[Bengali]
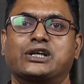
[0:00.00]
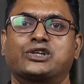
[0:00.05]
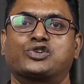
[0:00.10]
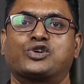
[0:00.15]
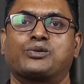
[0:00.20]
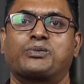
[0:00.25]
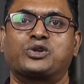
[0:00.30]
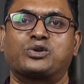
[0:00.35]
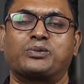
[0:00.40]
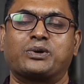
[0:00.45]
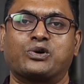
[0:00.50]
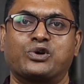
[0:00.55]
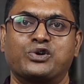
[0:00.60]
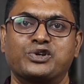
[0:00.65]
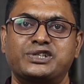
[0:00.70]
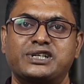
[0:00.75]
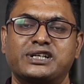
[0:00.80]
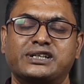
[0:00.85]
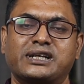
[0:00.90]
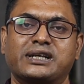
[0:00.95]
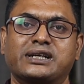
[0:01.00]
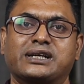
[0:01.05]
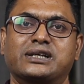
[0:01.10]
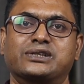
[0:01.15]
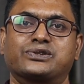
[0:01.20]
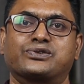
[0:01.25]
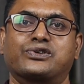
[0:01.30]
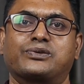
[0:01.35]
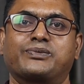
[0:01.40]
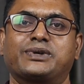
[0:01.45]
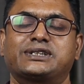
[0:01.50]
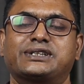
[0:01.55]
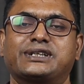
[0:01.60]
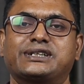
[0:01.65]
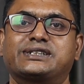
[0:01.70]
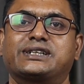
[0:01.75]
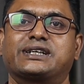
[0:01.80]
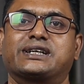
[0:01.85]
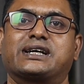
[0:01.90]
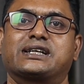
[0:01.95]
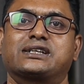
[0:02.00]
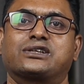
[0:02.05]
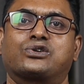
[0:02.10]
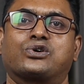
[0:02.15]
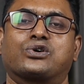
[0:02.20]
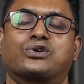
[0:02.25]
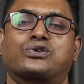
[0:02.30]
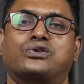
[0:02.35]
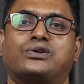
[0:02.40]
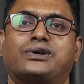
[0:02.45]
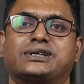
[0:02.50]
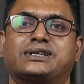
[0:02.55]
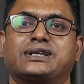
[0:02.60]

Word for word: কাজ করবেন অথবা কনস্ট্রাকশনে কাজ করবেন যে যে কাজে দক্ষ